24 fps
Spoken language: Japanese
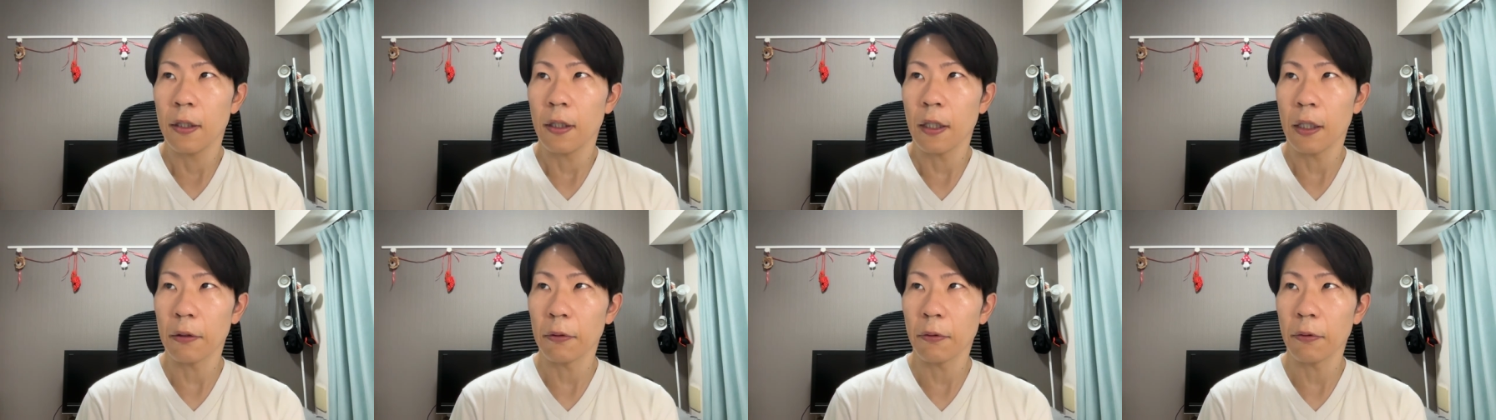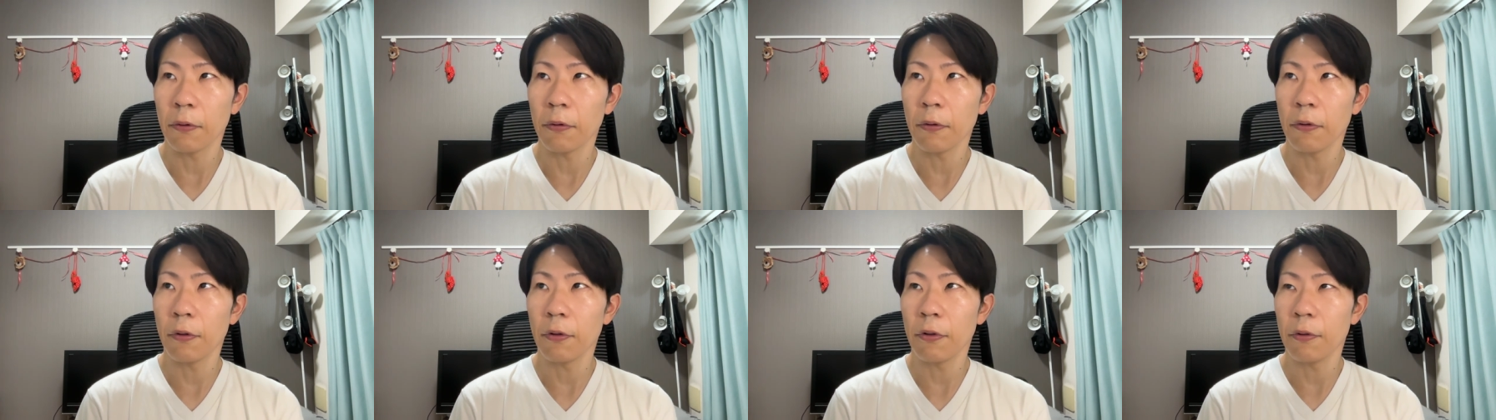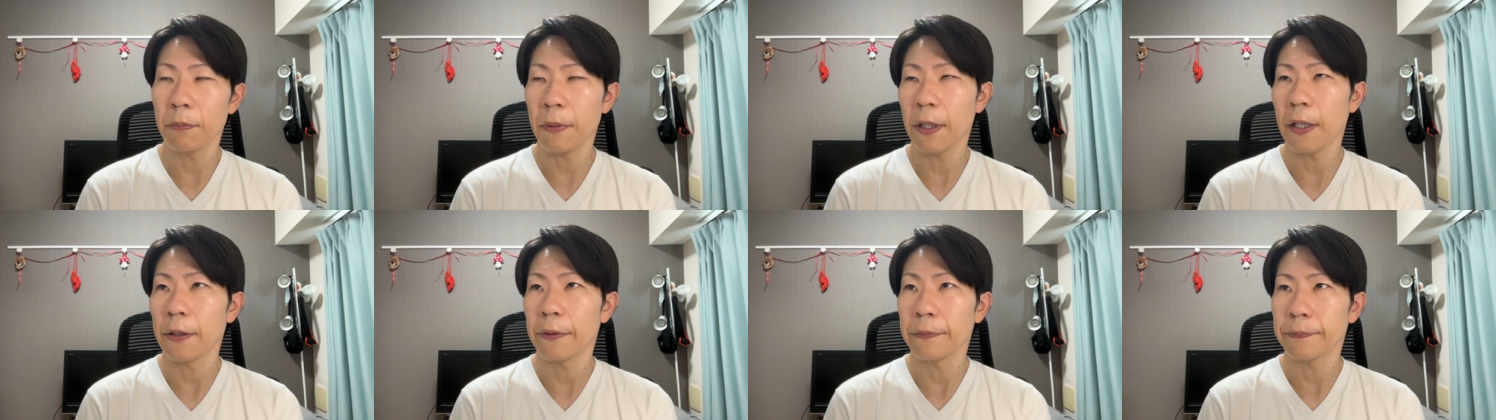あの
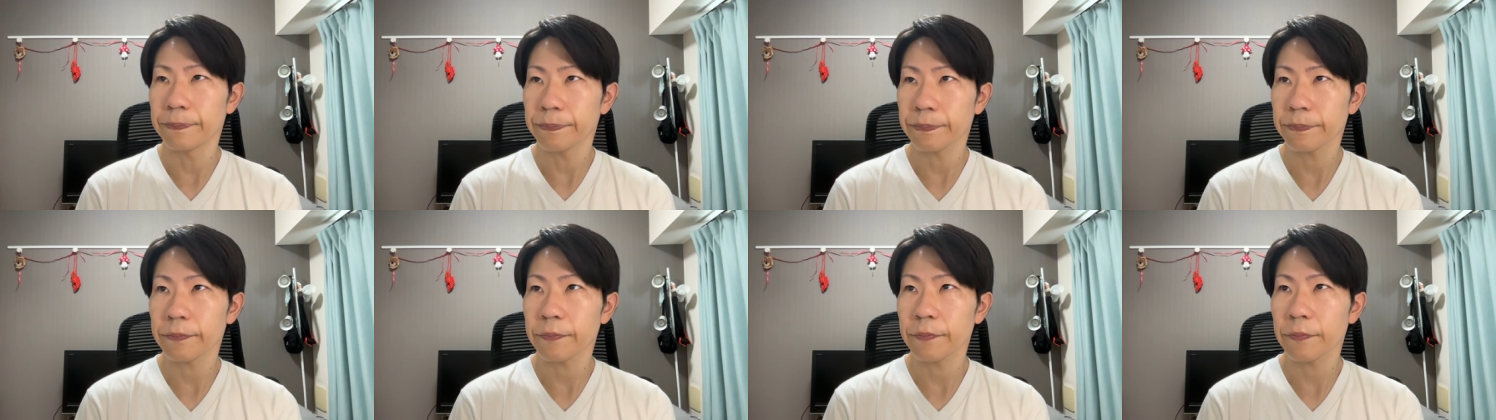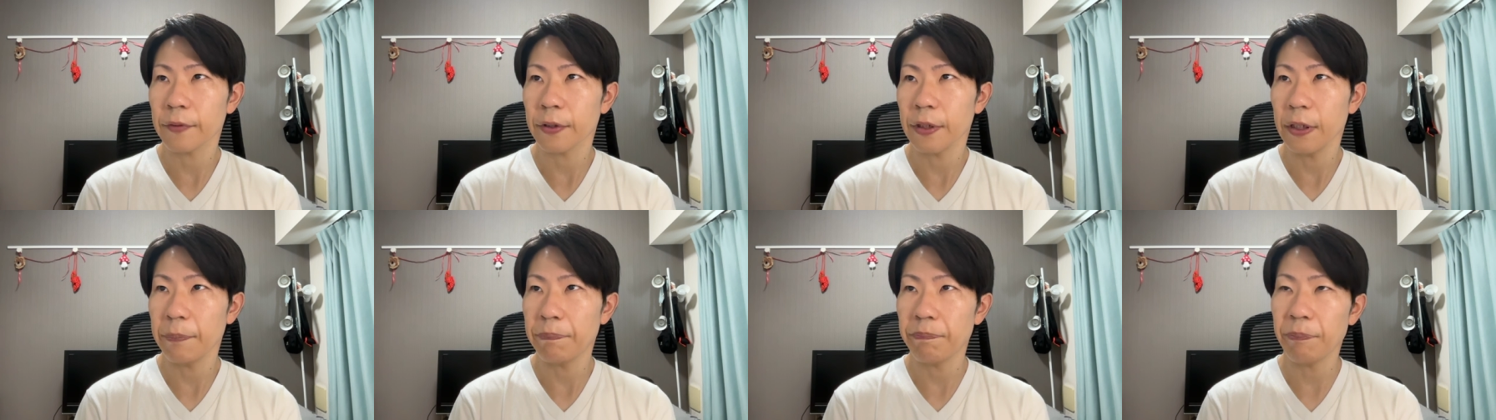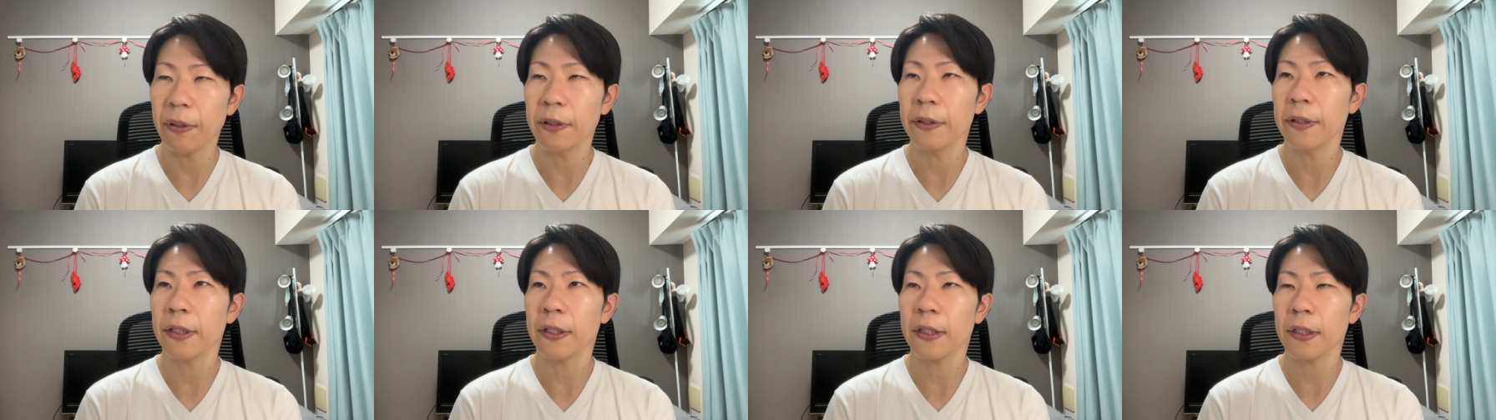まあ、一
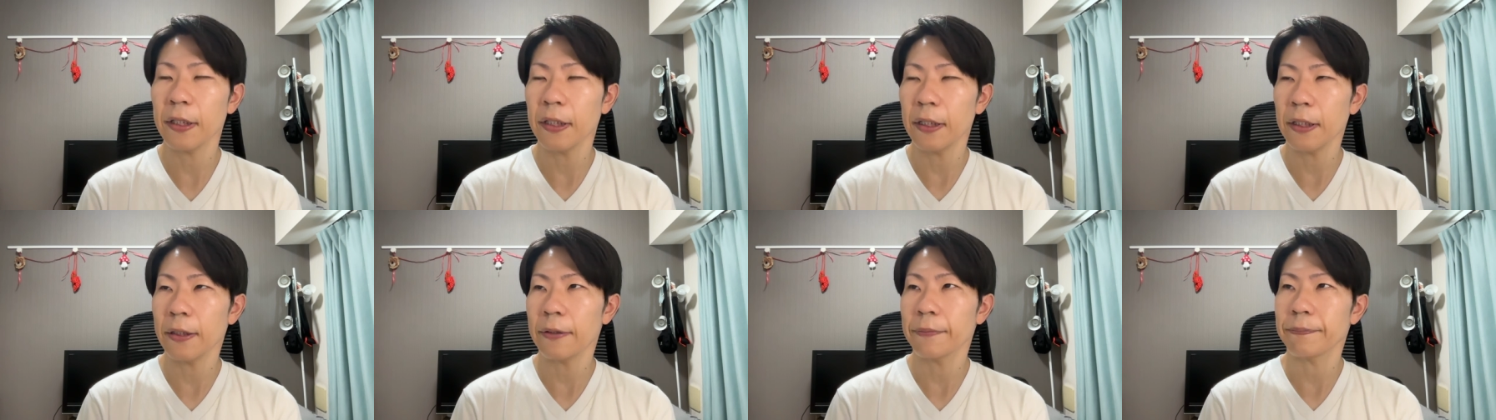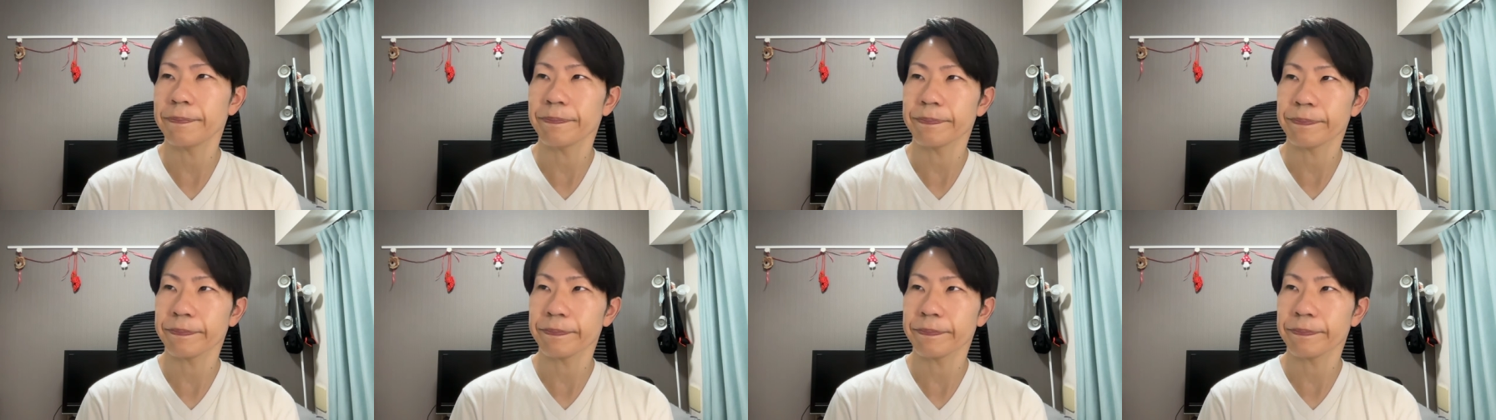般的に